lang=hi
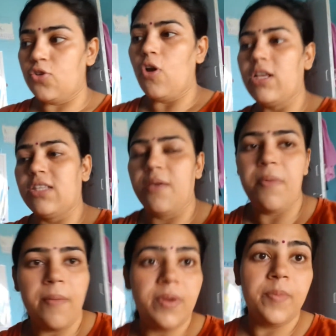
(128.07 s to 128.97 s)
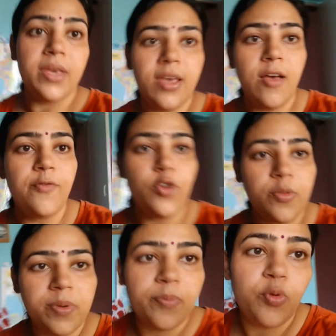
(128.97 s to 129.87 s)
टॉयज़ के मामले में क्या अविध
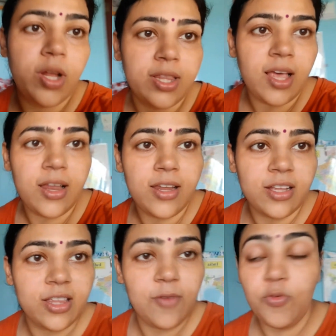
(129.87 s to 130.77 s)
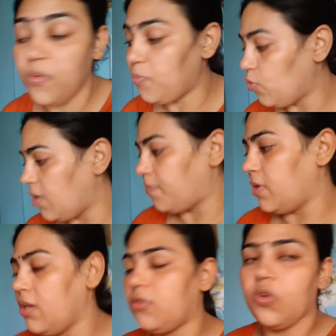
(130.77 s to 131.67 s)
भी पूरा ध्यान रखता है वो भी पूरे
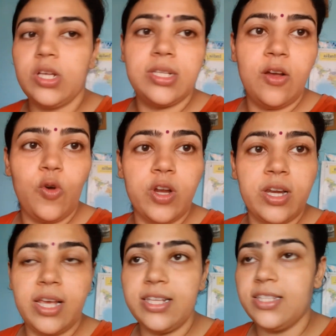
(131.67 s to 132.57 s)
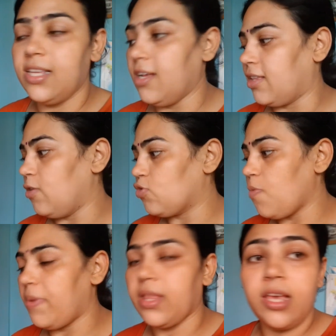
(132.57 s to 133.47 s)
अपने टॉयज़ ना ऑर्गेनाइज ही रखता है उसको
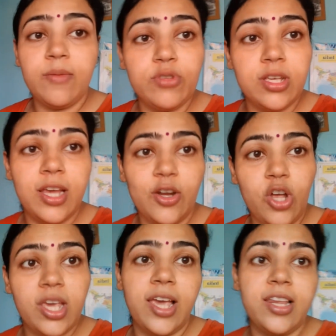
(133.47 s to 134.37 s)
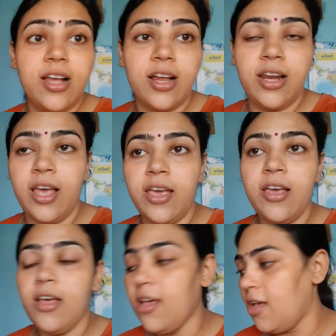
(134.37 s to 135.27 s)
पता है कि मुझे ये टॉय यहीं रखना है
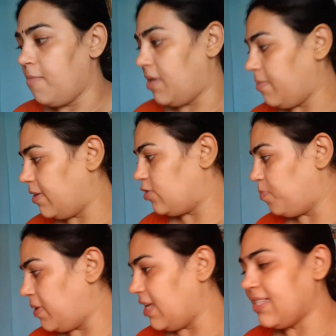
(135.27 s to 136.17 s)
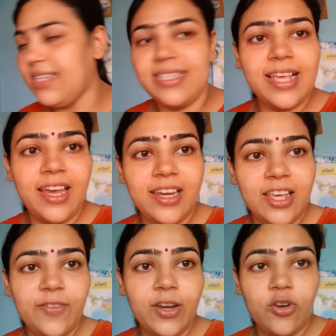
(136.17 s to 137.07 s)
मतलब ये जो प्लेस डिसाइड की
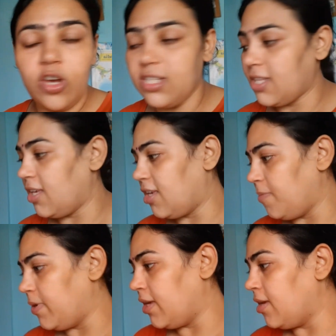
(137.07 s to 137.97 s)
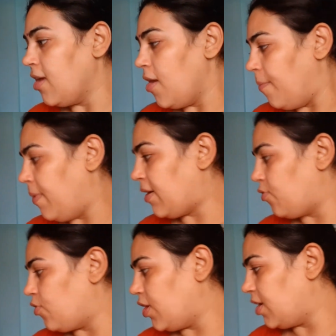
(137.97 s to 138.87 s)
हुई है टॉयस की कि भाई
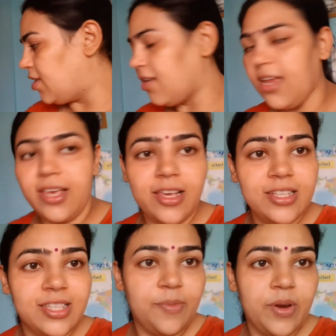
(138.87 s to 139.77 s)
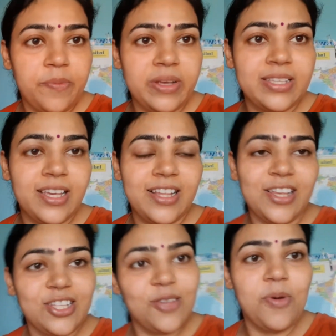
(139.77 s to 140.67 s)
मेट्रो ट्रेन इधर रहेगी सीमेंट मिक्सर इधर
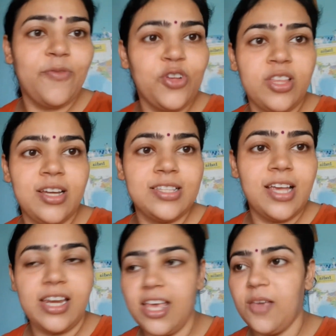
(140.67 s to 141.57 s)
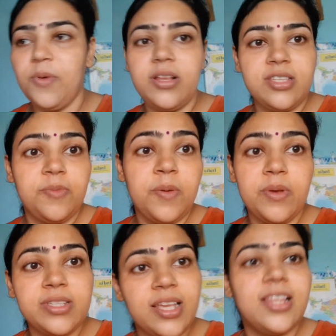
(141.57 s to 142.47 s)
ये सब अभियुक्त ने डिसाइड किया कि मेरा सीमेंट
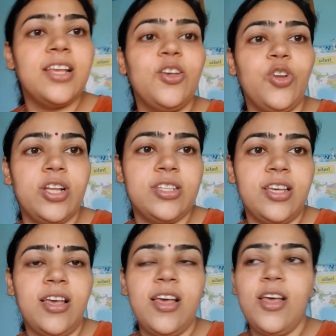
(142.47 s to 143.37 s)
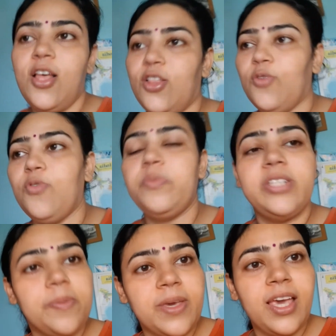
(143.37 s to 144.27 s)
मिक्सर इधर ही होना चाहिए तो वो भी
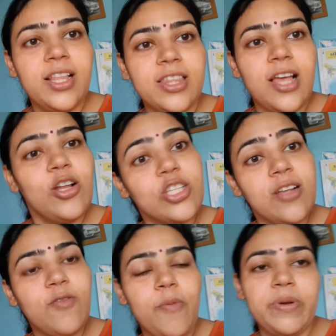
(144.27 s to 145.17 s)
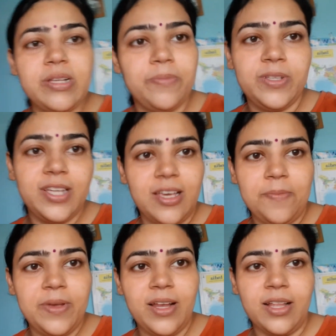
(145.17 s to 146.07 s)
जब खेलता है ना उसके बाद वापस अपनी जगह
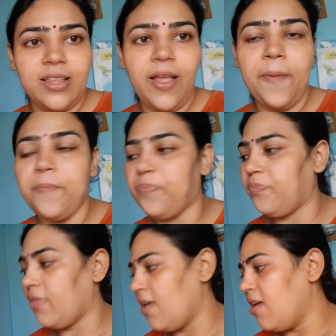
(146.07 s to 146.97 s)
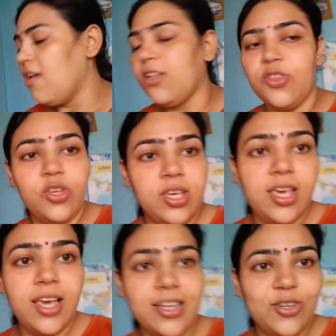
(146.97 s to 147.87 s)
पे रखता है तो
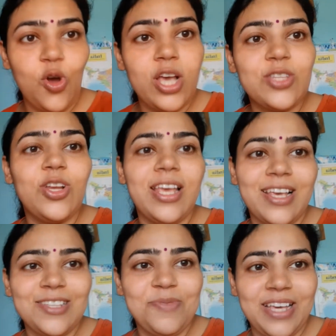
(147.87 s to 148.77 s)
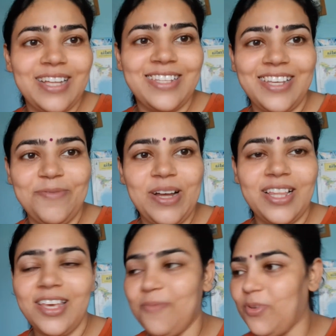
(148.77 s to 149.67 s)
ये टॉयस को लेके इसमें ये अच्छी बात
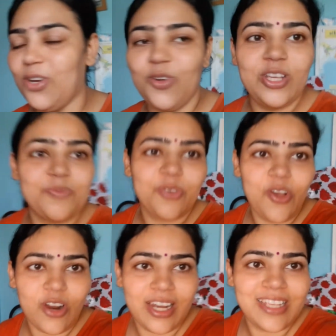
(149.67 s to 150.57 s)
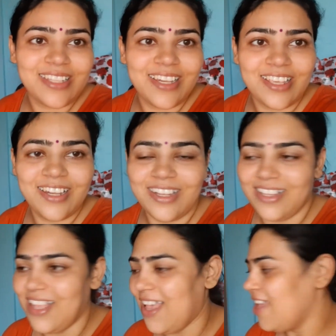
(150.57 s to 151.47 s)
है कि अपने टॉयस पूरे ऑर्गेनाइज करके
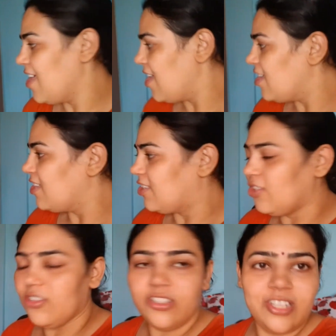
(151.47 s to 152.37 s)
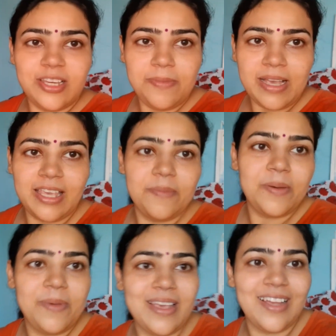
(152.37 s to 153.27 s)
रखता है तो चलिए बाकी मैं
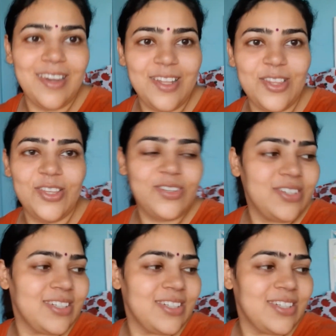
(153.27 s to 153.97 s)
अभी कर लेती हूँ